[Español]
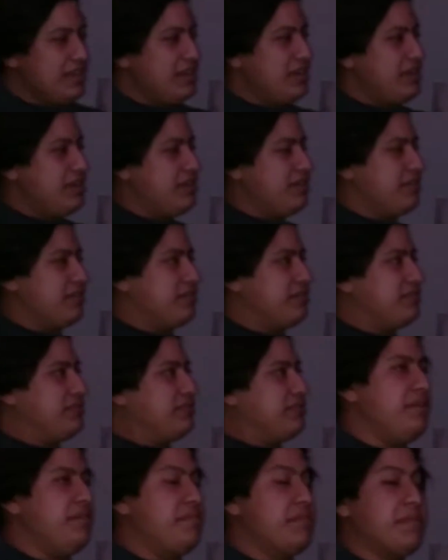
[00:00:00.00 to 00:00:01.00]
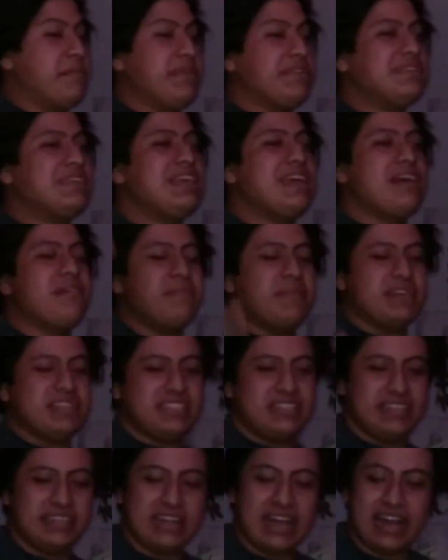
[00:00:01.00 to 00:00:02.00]
Y, y me metí a
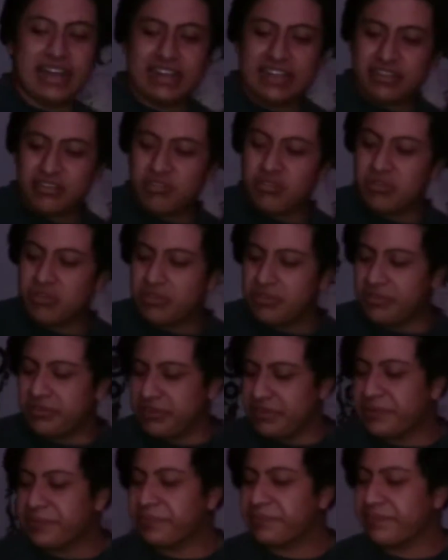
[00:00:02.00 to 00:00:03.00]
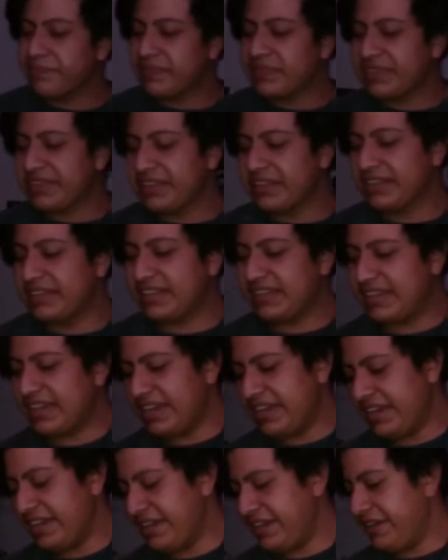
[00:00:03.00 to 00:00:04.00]
investigar en Google
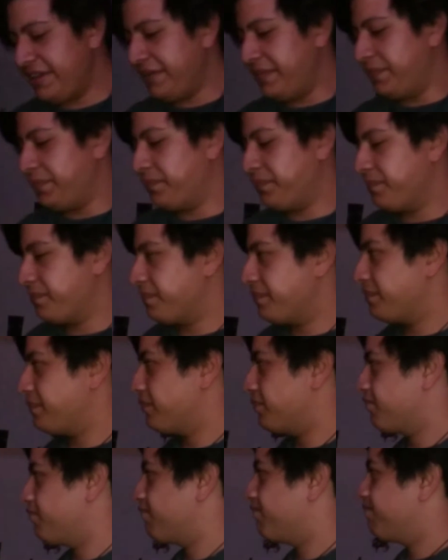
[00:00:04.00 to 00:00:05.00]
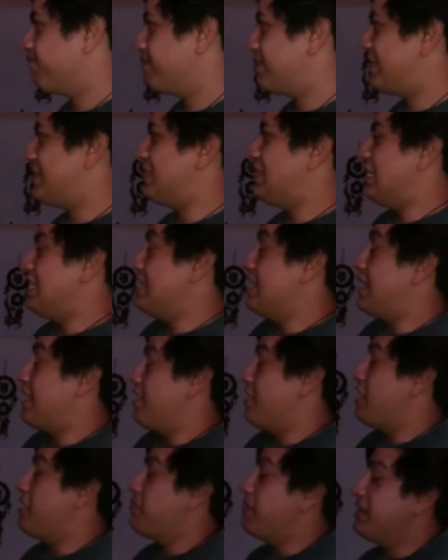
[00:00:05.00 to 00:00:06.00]
que si
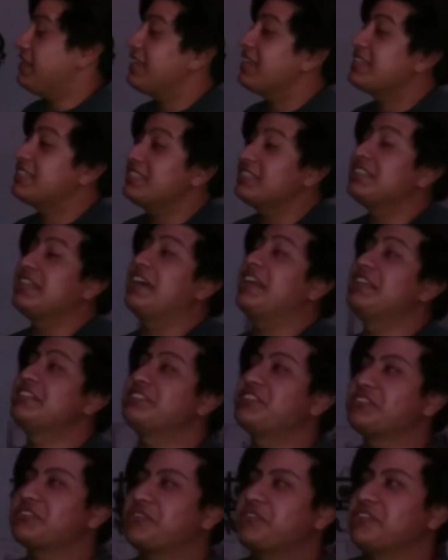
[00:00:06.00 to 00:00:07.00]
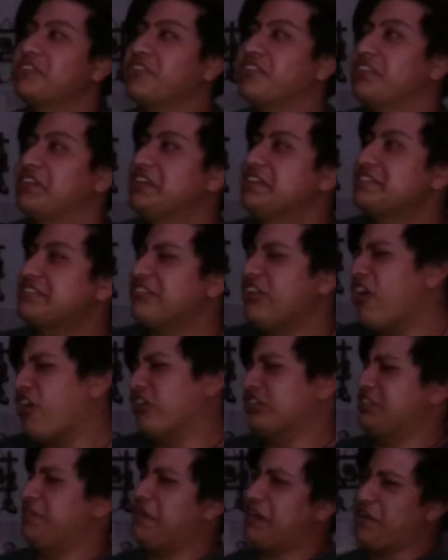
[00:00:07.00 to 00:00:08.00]
realmente existían estos condones.
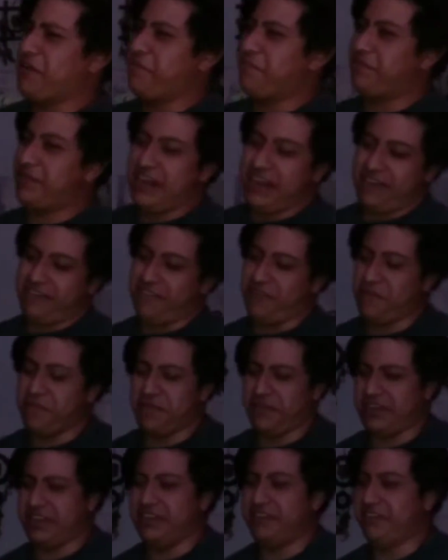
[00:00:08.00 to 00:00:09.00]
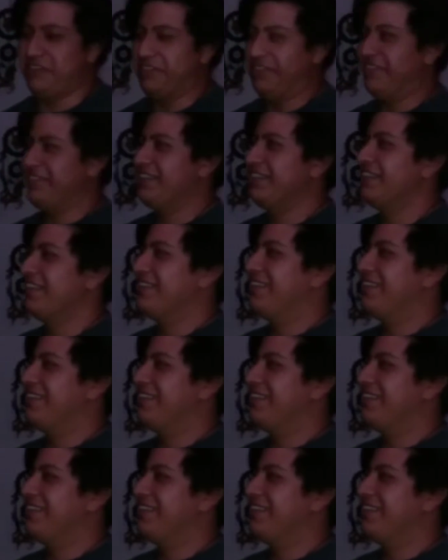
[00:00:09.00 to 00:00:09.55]
No los iba a comprar, obvio que no.